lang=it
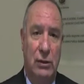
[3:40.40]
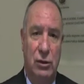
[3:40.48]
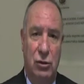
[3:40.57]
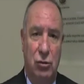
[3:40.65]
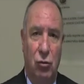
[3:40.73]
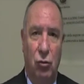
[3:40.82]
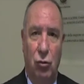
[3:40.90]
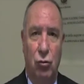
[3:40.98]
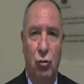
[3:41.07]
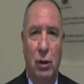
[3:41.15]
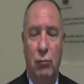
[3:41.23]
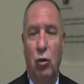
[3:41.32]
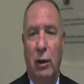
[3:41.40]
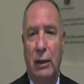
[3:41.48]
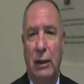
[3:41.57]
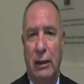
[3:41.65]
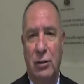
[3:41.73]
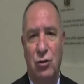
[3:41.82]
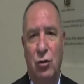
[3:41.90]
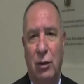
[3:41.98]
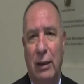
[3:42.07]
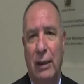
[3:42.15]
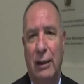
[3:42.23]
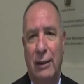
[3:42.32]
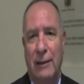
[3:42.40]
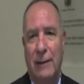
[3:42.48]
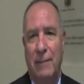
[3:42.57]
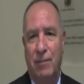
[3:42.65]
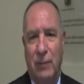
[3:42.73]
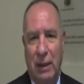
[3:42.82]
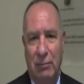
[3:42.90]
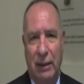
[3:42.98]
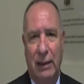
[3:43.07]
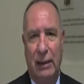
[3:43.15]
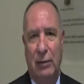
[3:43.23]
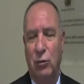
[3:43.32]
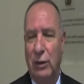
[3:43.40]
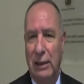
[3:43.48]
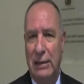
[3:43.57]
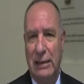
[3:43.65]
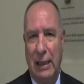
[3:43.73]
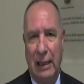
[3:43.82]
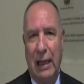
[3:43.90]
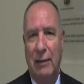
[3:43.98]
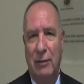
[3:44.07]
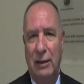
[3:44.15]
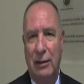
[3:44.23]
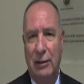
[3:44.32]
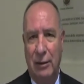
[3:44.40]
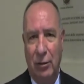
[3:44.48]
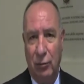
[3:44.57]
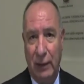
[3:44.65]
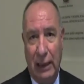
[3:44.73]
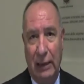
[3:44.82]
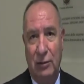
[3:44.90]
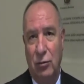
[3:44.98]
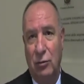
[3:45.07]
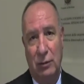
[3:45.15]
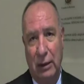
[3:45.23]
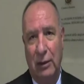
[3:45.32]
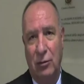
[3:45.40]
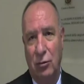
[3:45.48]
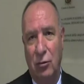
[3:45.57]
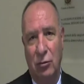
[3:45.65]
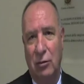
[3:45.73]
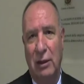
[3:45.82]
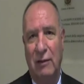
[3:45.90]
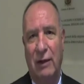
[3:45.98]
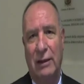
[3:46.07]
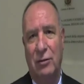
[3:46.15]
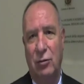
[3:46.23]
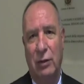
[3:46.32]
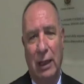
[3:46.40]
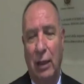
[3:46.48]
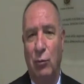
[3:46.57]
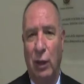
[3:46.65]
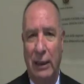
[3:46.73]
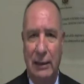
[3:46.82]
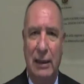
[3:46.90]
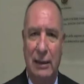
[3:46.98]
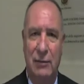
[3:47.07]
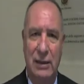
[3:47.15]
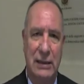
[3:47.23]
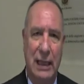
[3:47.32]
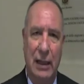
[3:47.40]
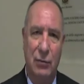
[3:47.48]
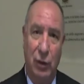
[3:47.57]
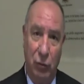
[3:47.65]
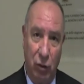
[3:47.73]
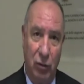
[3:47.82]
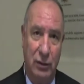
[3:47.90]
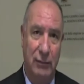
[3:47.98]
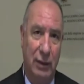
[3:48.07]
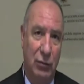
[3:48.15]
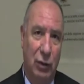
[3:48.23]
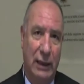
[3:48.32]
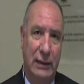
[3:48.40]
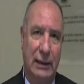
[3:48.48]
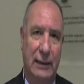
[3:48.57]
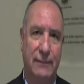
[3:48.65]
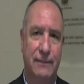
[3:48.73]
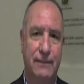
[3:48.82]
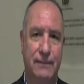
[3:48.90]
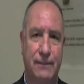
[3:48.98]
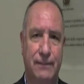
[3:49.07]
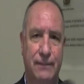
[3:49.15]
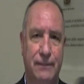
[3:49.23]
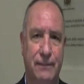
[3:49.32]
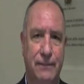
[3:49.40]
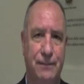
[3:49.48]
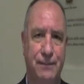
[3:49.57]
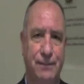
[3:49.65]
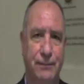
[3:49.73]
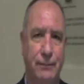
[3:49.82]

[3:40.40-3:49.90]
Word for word: ci sono due buone ragioni per utilizzare l'acqua di rubinetto tenendo conto del fatto che la qualità di quest'acqua è un'ottima qualità. Come